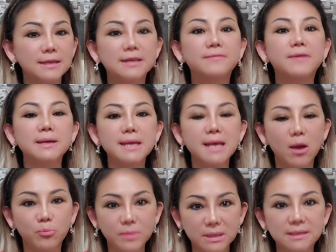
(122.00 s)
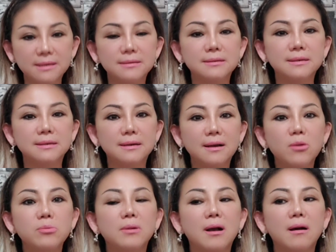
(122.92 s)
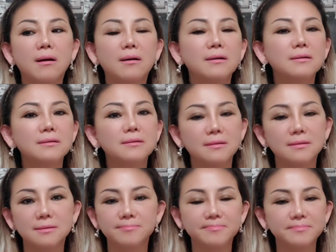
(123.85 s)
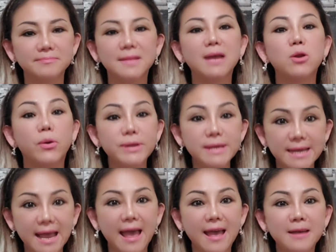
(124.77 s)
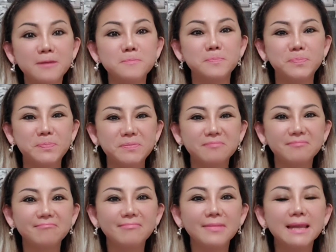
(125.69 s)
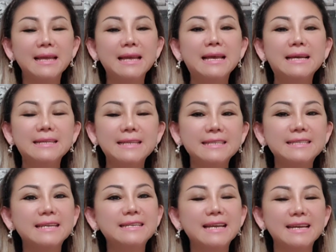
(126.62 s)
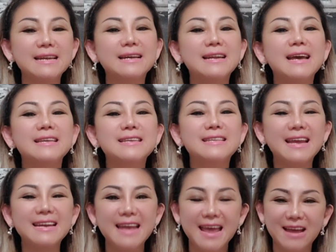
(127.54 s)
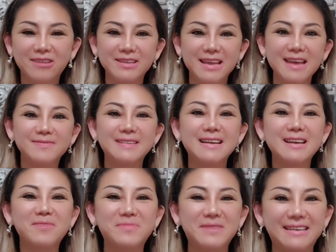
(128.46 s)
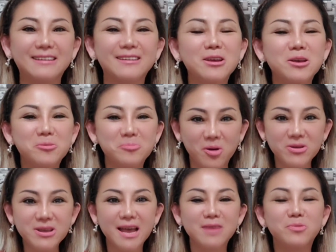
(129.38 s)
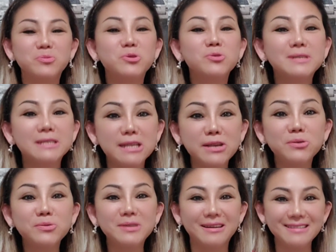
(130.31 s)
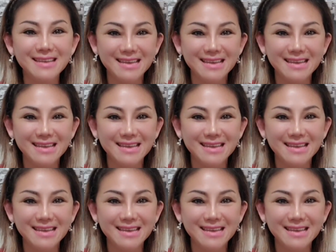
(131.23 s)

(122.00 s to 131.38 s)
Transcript: thì vẫn đi học bình thường, không có thay đổi gì cả. Thì tình hình ở đây như thế nào thì em sẽ cập nhật mỗi ngày một chút xíu những